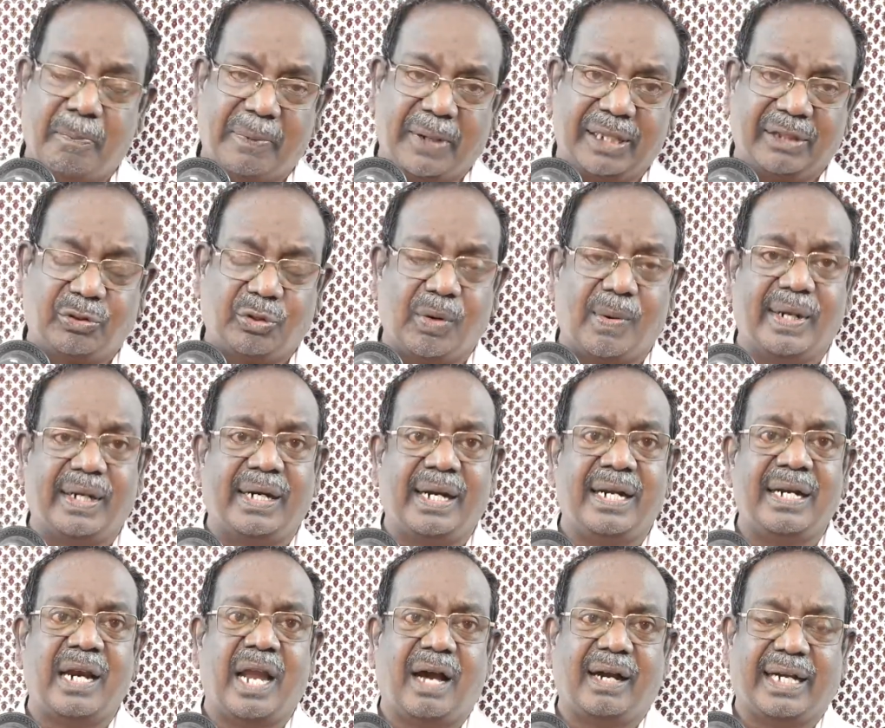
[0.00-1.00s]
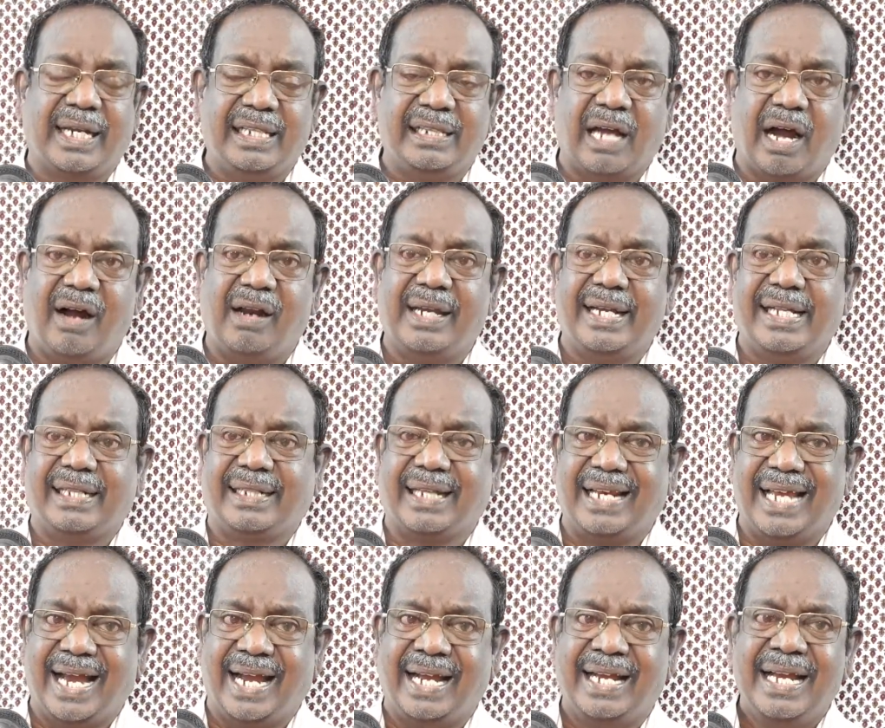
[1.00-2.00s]
பத்து வருடங்களாக இந்த
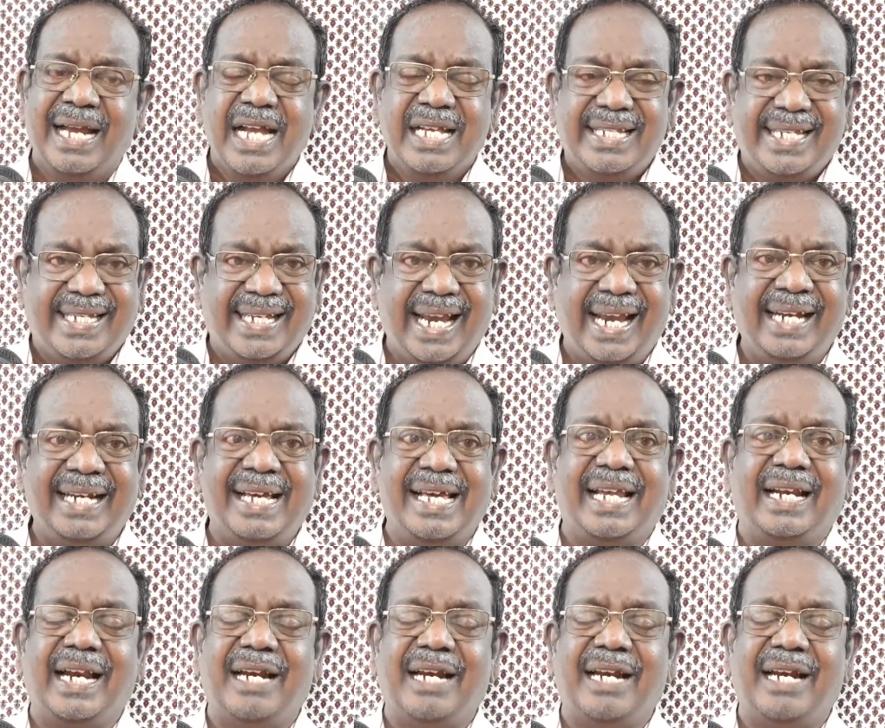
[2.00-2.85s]
ஆலயத்திலே சீனியர்